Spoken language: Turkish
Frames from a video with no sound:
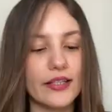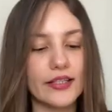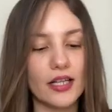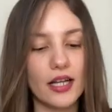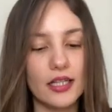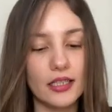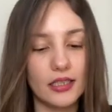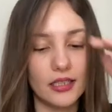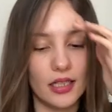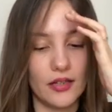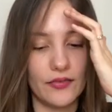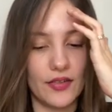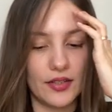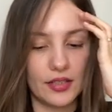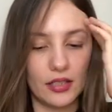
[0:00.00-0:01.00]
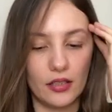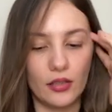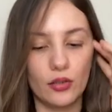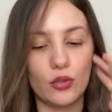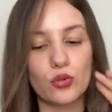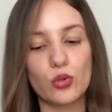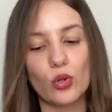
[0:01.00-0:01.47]
Çaylı kıyafet
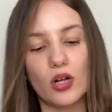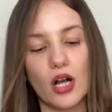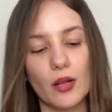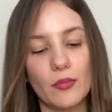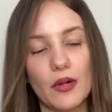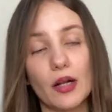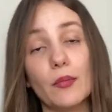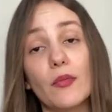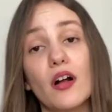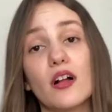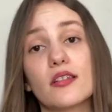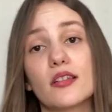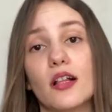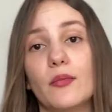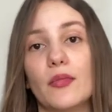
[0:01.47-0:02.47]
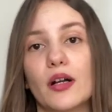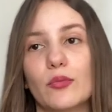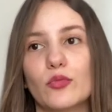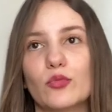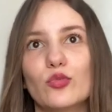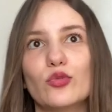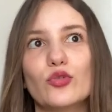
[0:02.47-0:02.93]
giyiyor. Çok almak mı az almak
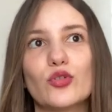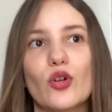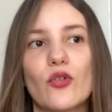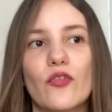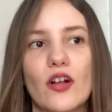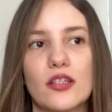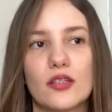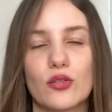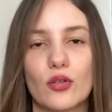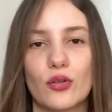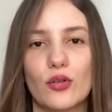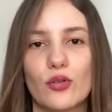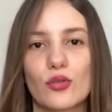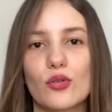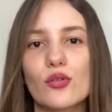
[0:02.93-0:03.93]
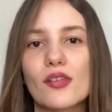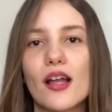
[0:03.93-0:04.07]
mı? Bunu çok fazla soruyorsunuz.